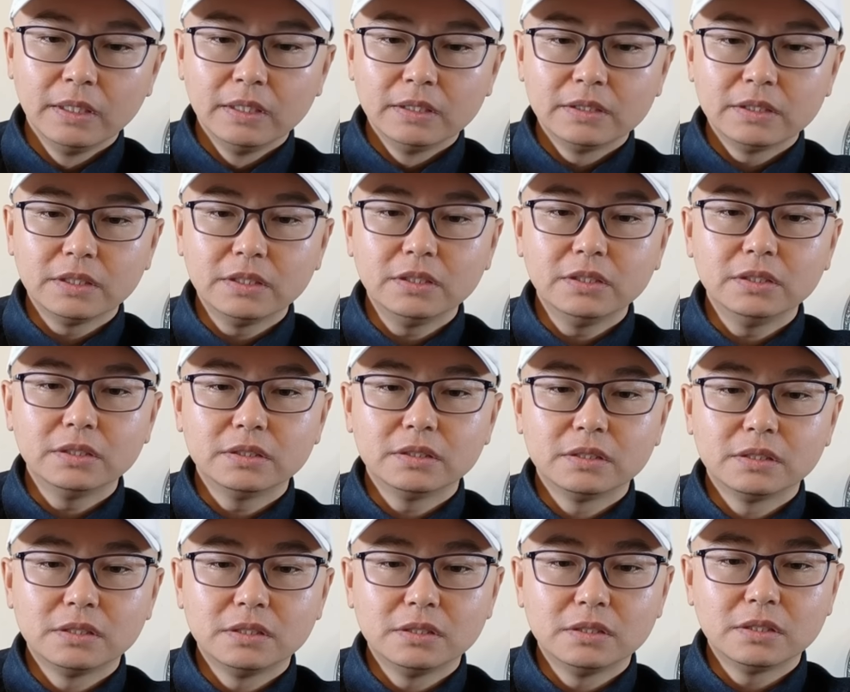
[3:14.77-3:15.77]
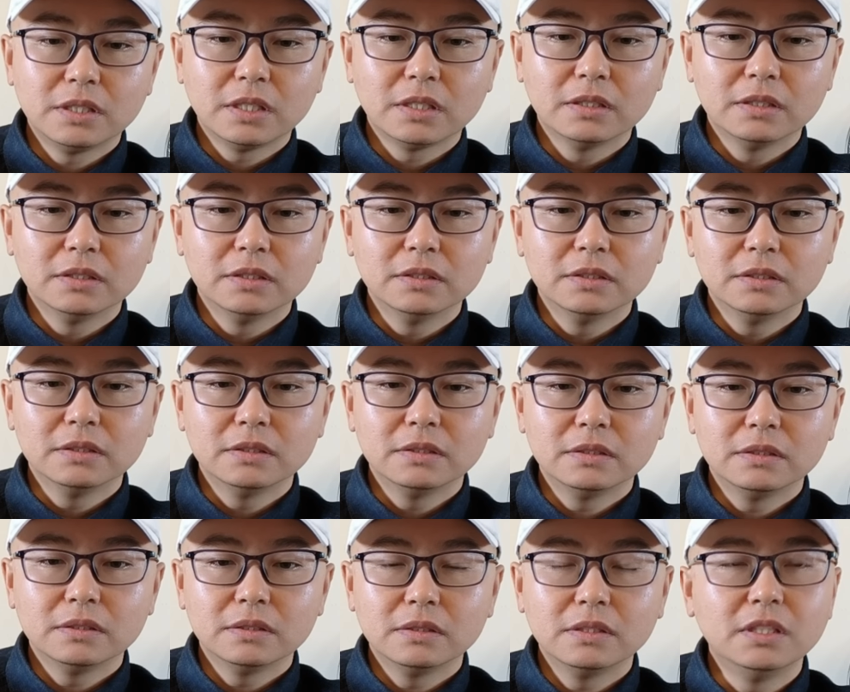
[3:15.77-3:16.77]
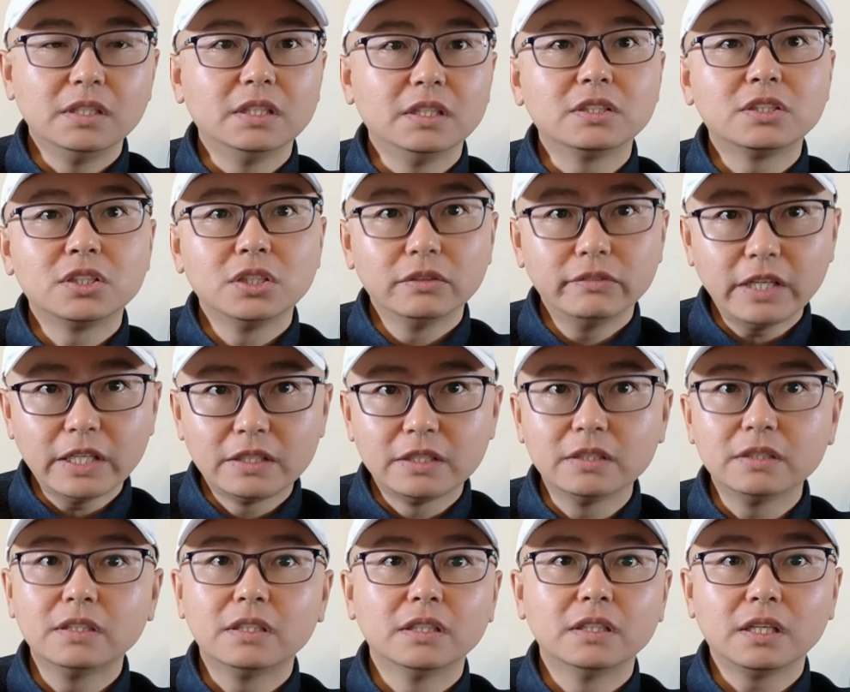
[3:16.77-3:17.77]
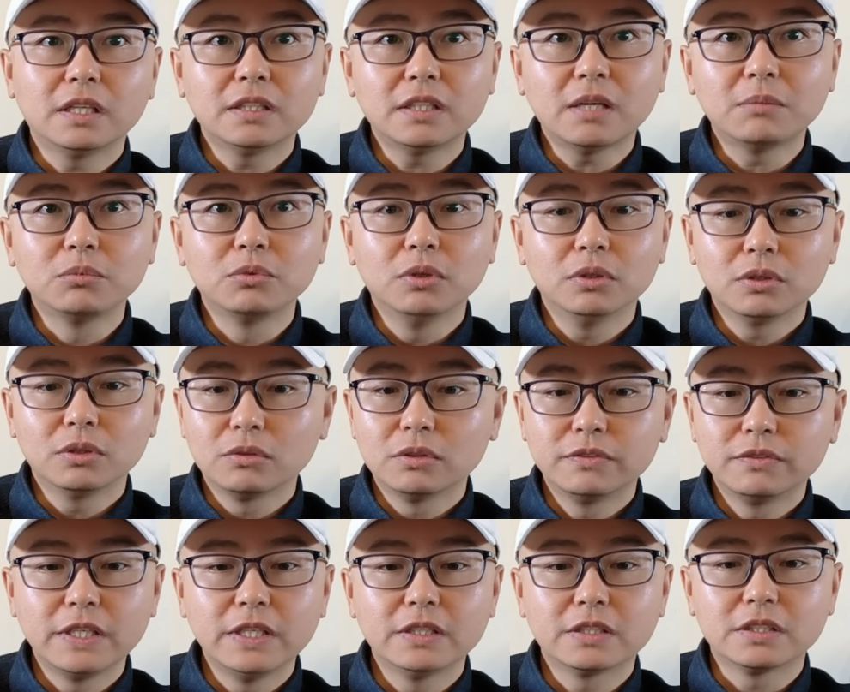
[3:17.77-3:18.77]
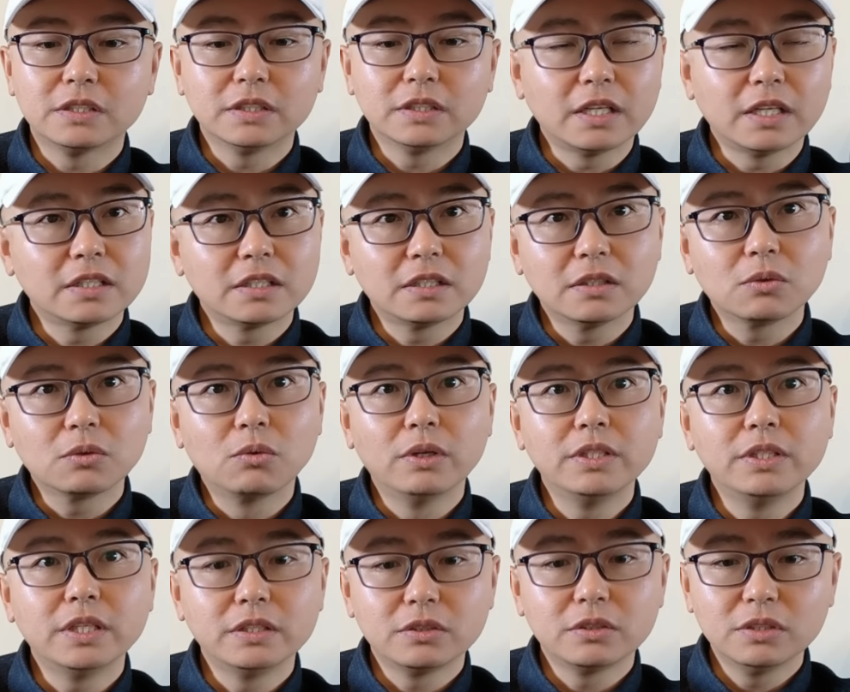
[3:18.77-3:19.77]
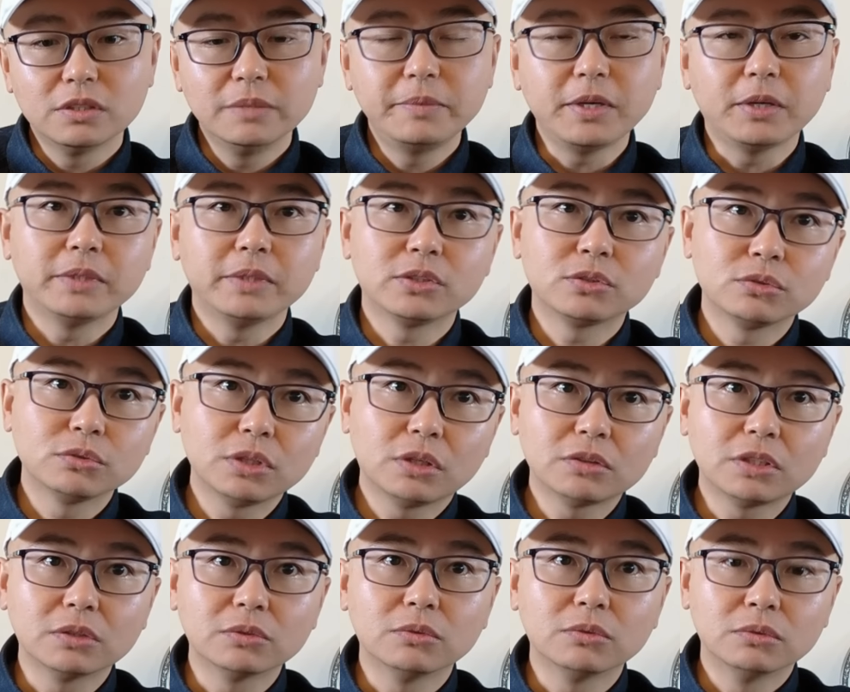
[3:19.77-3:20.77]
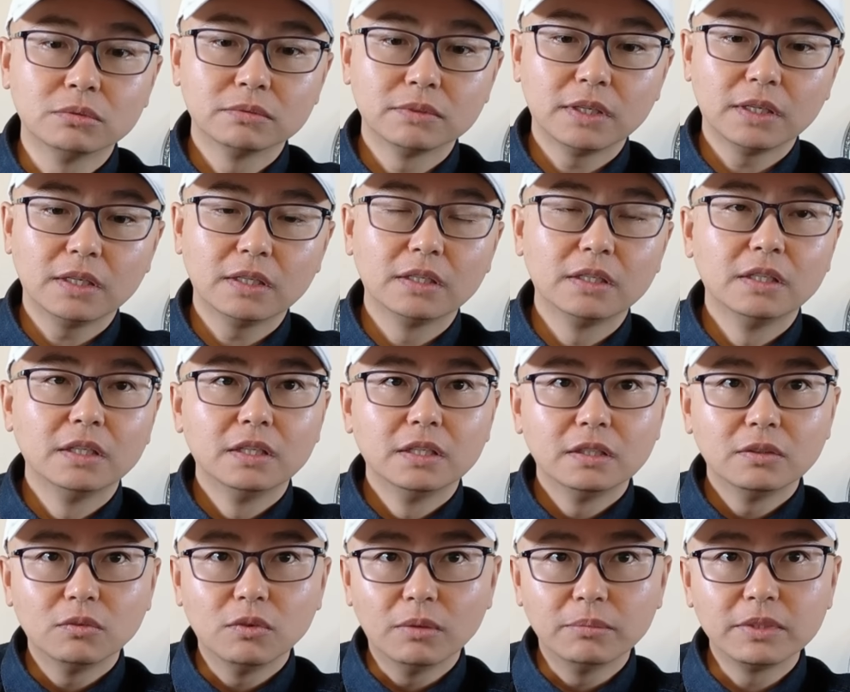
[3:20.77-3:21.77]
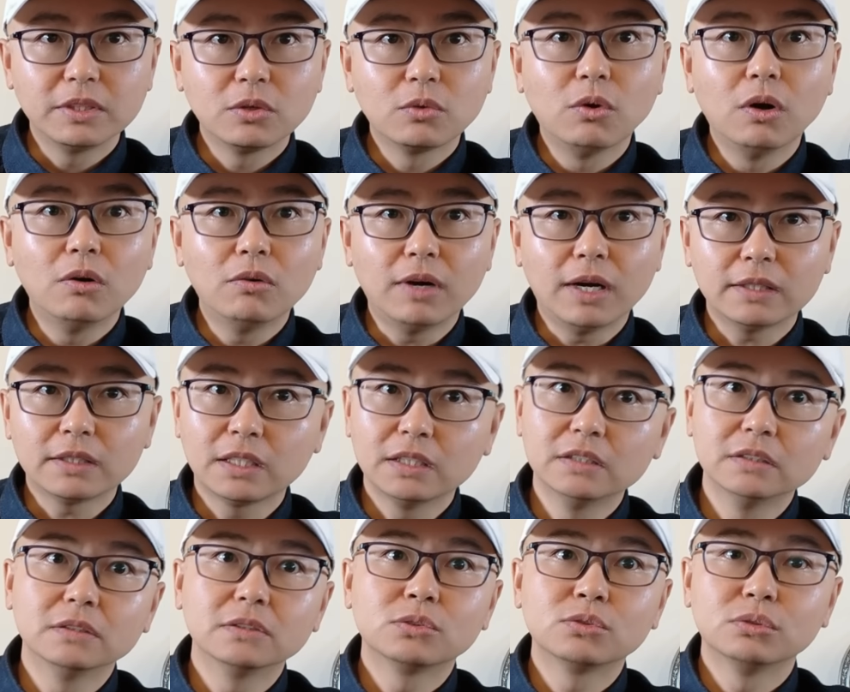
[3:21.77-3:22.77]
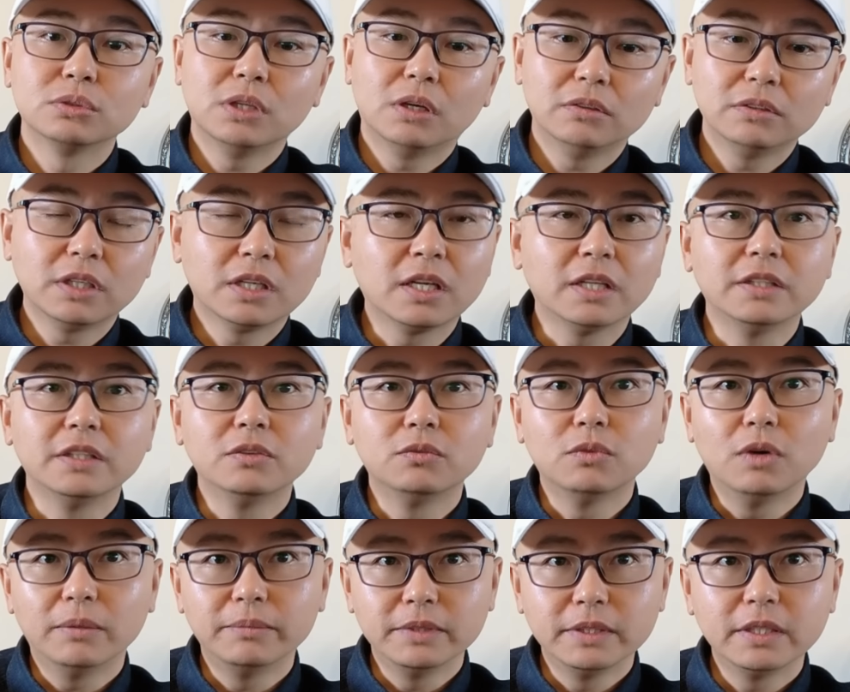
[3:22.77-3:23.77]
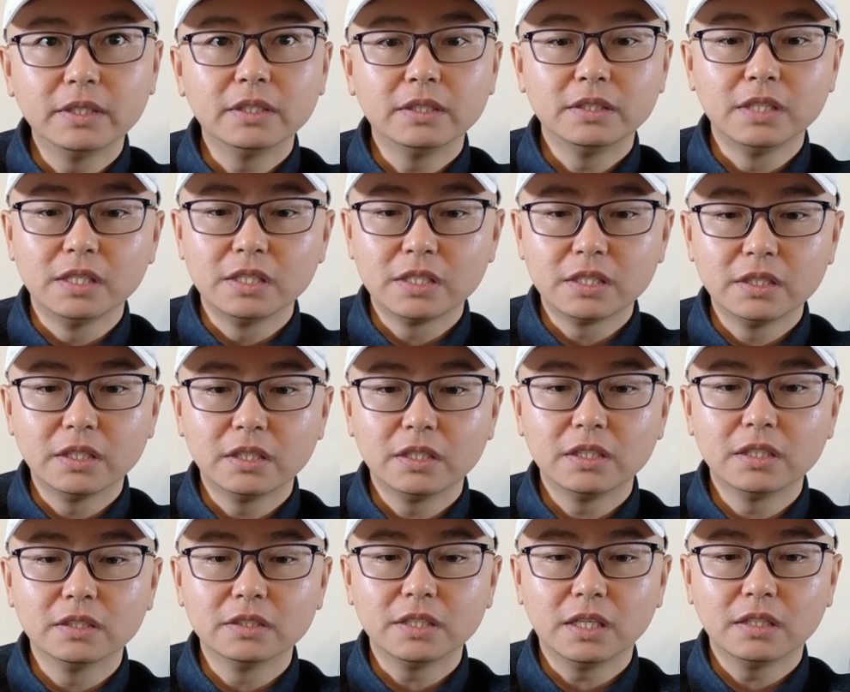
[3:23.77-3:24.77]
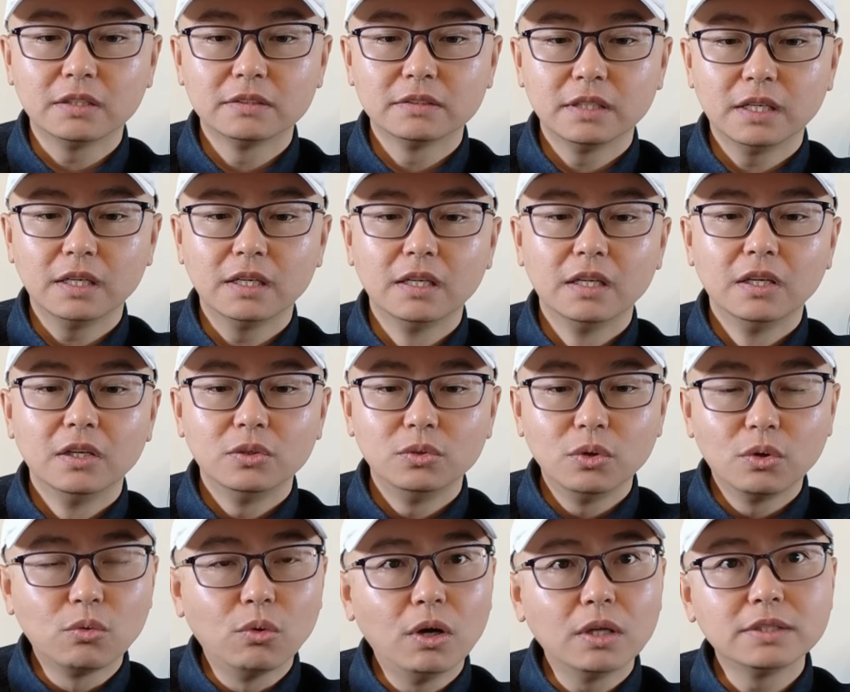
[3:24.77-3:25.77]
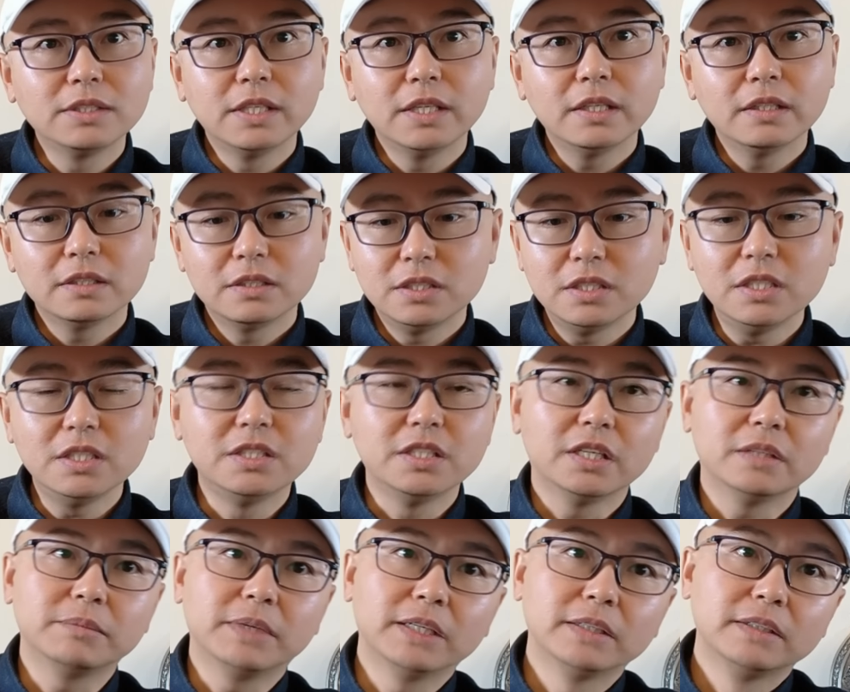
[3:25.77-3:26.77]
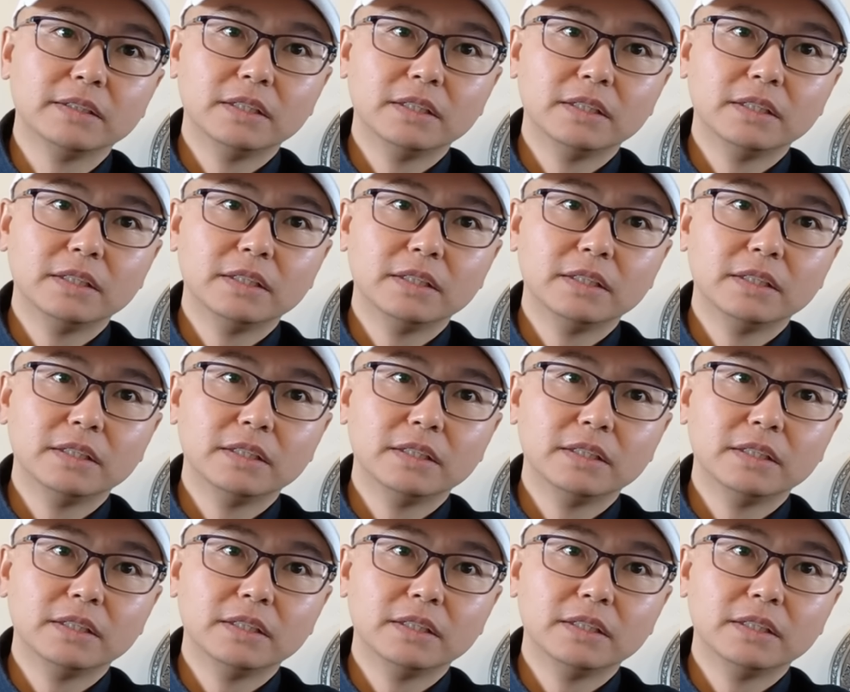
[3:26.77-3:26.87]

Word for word: 其实这个你的气象外形和它差不多，都是飞翼式，但是关键就是你表面粗糙程度啊。 我们的光滑，它的粗糙，那肯定我们的隐身能力更强啊。越光洁、细节嘛，